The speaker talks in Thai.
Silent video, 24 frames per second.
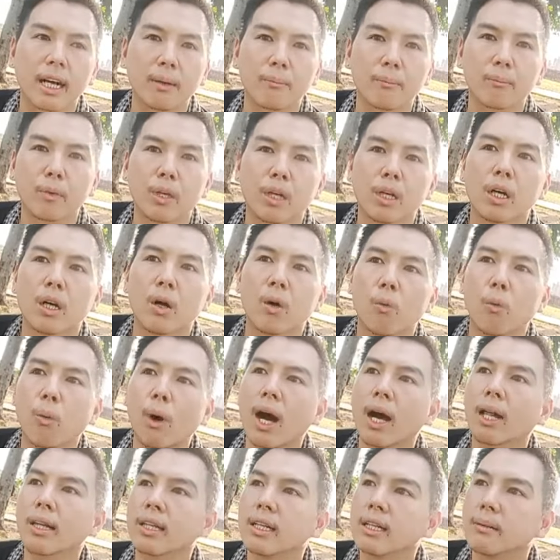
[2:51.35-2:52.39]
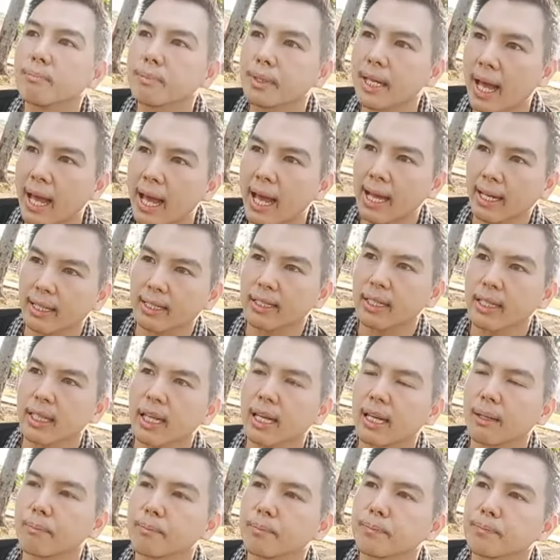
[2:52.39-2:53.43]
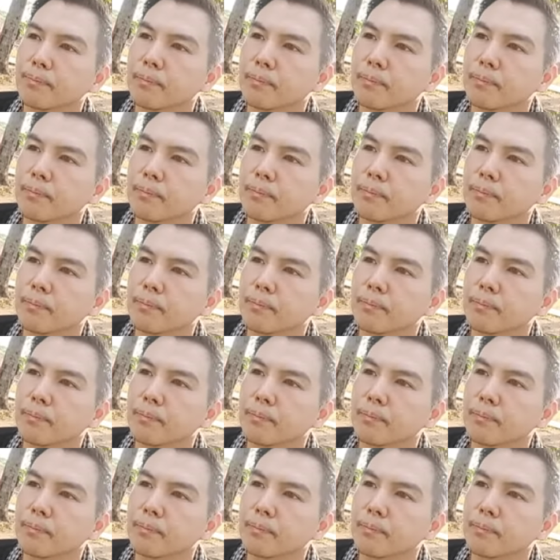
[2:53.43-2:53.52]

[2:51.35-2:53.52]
ครับ ว่าเริ่มแรกนะครับ